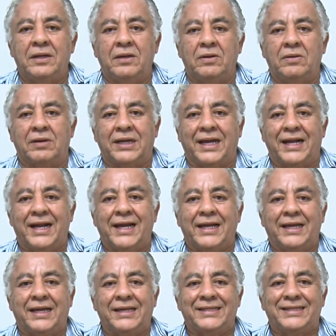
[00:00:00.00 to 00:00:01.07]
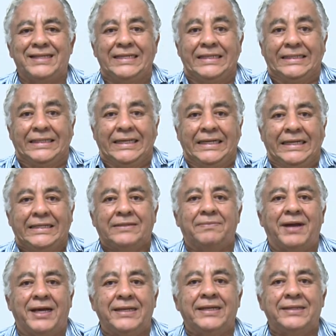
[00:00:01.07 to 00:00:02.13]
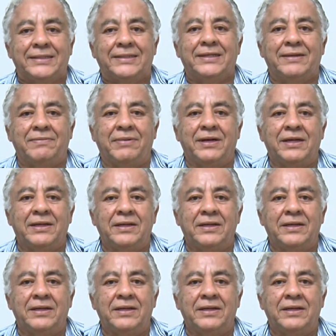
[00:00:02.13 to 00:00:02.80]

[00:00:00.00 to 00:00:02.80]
lo que hará que sí se les vaya encima.